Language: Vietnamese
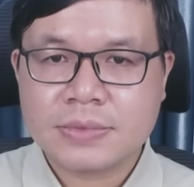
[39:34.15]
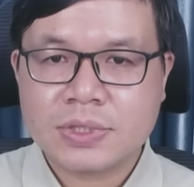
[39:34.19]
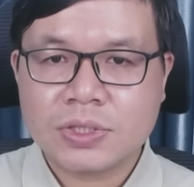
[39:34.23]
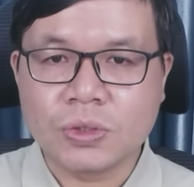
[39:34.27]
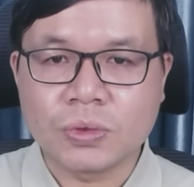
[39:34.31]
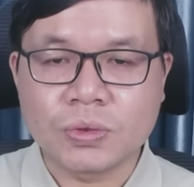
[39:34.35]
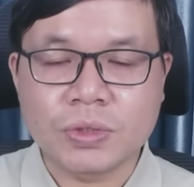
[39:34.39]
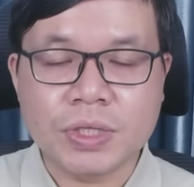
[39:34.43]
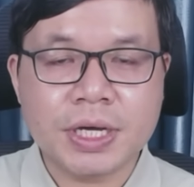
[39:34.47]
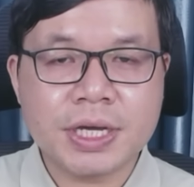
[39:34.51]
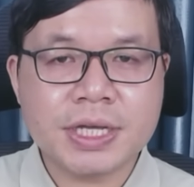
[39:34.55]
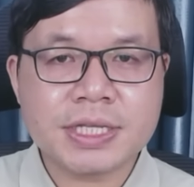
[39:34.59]

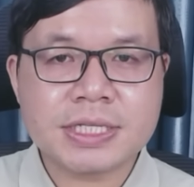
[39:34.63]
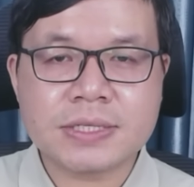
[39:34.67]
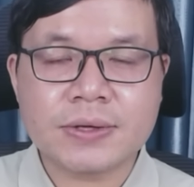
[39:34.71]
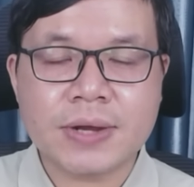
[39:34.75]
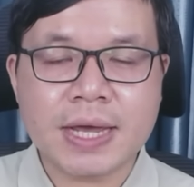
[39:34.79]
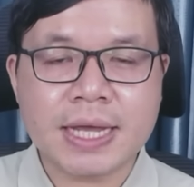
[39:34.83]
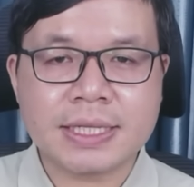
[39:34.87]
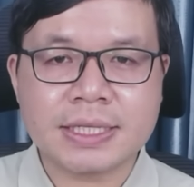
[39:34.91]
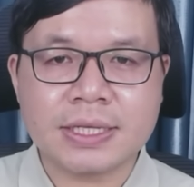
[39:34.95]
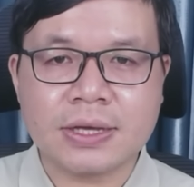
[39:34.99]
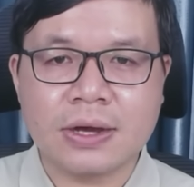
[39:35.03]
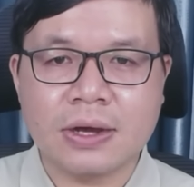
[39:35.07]
Thủ tướng
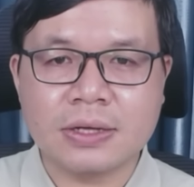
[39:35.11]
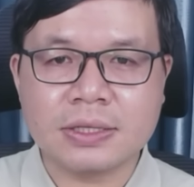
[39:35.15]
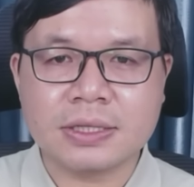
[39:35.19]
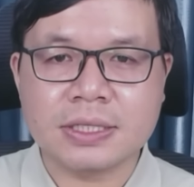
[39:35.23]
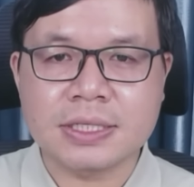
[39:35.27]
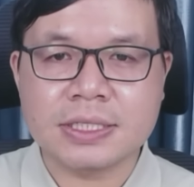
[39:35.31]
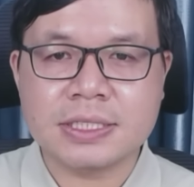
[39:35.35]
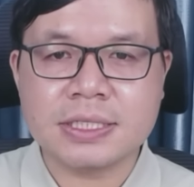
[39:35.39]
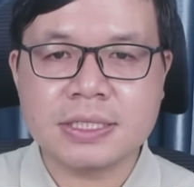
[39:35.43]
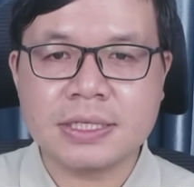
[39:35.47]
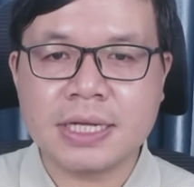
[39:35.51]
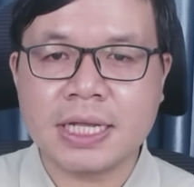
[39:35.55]
Israel thì họ
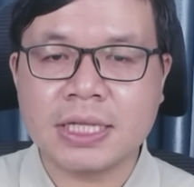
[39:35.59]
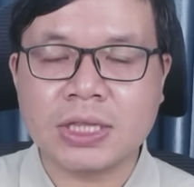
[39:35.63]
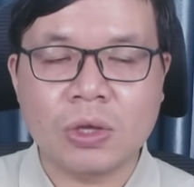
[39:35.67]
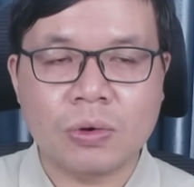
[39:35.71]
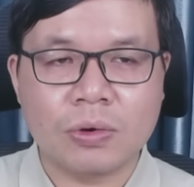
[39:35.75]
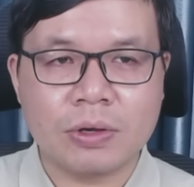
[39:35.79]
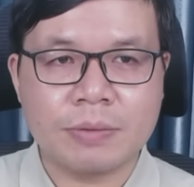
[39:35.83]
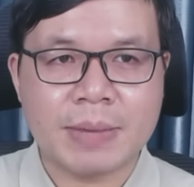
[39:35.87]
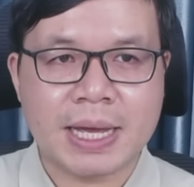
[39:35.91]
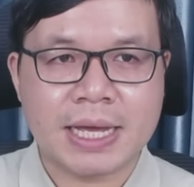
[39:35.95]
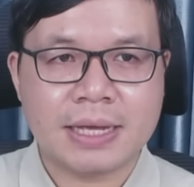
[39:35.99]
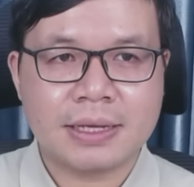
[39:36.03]
từ chức liên
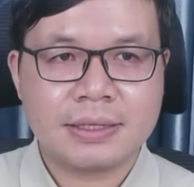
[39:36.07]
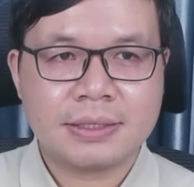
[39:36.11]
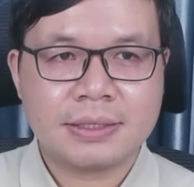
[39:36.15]
tục ấy mà.